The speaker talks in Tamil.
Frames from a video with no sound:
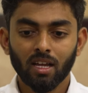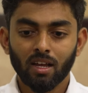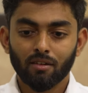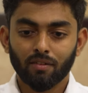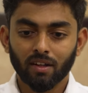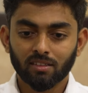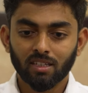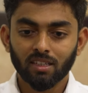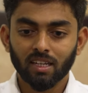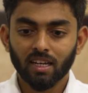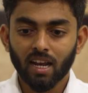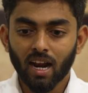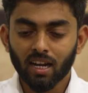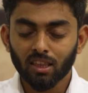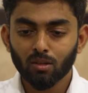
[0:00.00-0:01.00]
ஃபர்ஸ்ட் இந்த
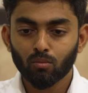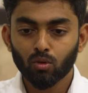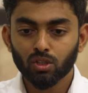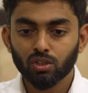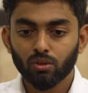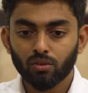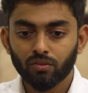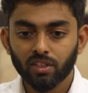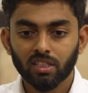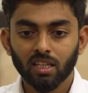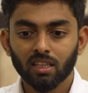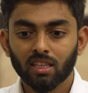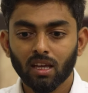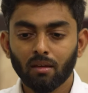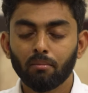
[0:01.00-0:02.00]
நடந்து முடிஞ்ச ஒரு
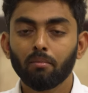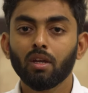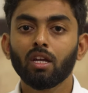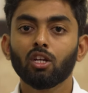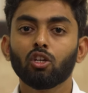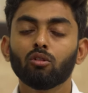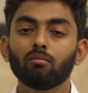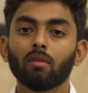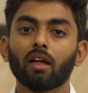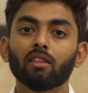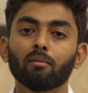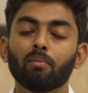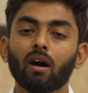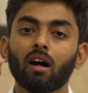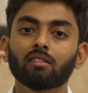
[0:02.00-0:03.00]
விஷயத்த மீண்டும்
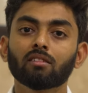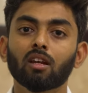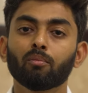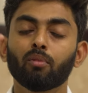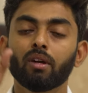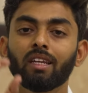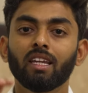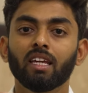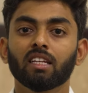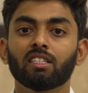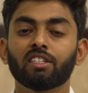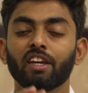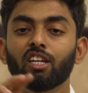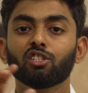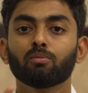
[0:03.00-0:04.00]
அந்த பாஸ்ட்ல போய் நீங்க
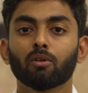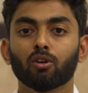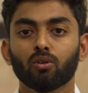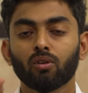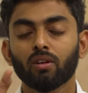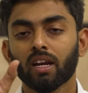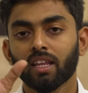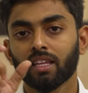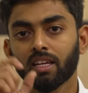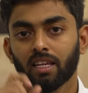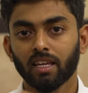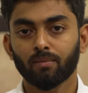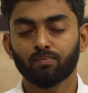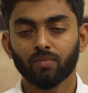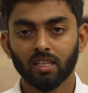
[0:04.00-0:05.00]
சேஞ்ச் பண்ணணும்னு
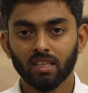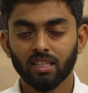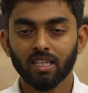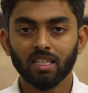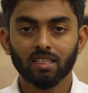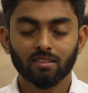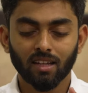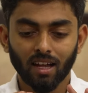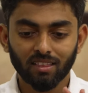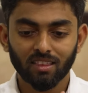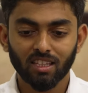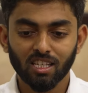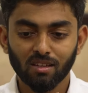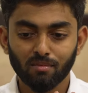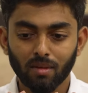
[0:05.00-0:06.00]
நினைக்கிறீங்க இது
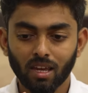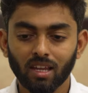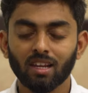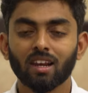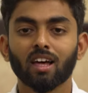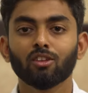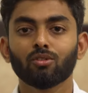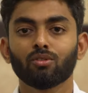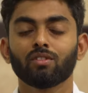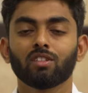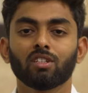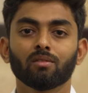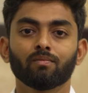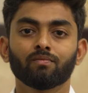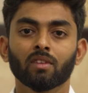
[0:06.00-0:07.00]
சாத்தியமே இல்லாத ஒரு
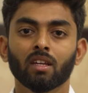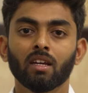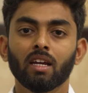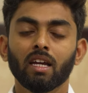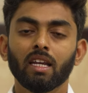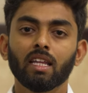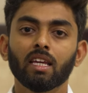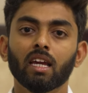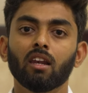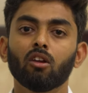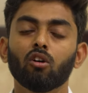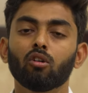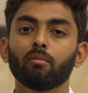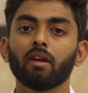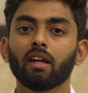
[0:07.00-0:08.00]
விஷயம் நீங்கள்
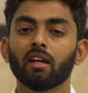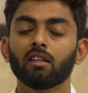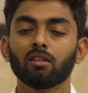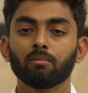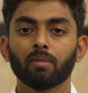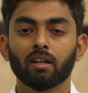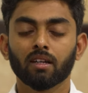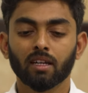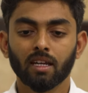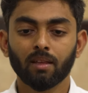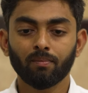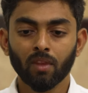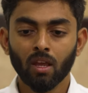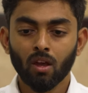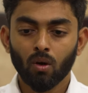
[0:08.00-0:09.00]
எல்லோருமே எடுத்து பாருங்க
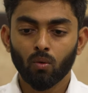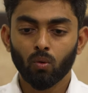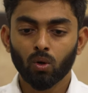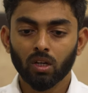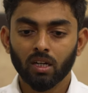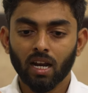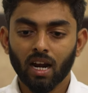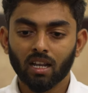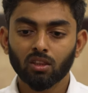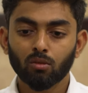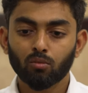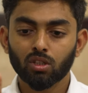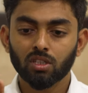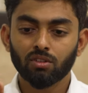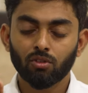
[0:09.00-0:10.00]
ஒரு நடந்து
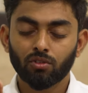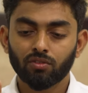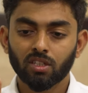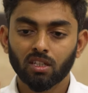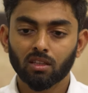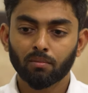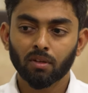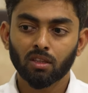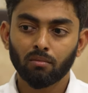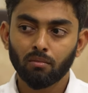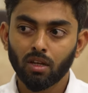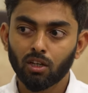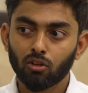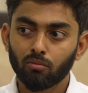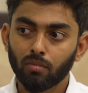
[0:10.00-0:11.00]
முடிஞ்ச ஒரு விஷயத்தை பற்றி
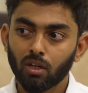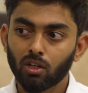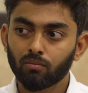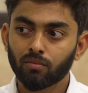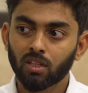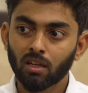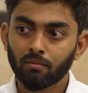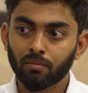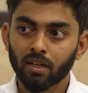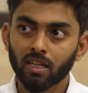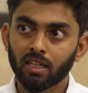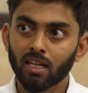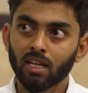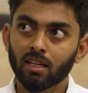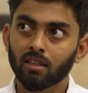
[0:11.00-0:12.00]
மீண்டும் மீண்டும் திங்க்
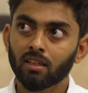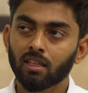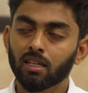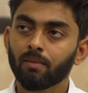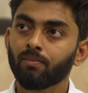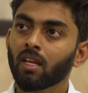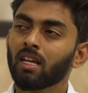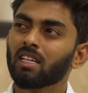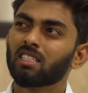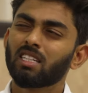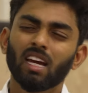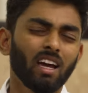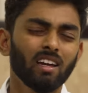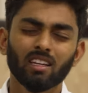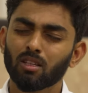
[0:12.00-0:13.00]
பண்ணிகிட்டே இருந்து
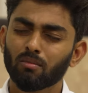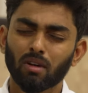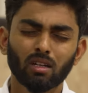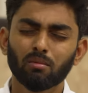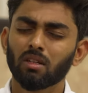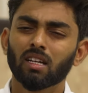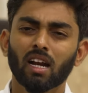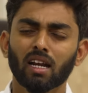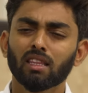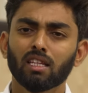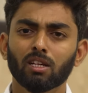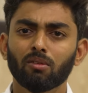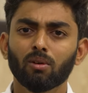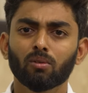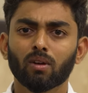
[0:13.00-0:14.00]
சே இது மட்டும் இப்படி
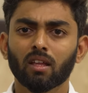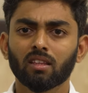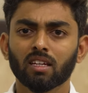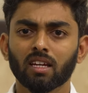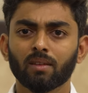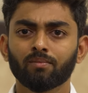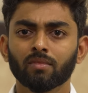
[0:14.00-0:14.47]
நடந்திருக்கவே கூடாதுங்க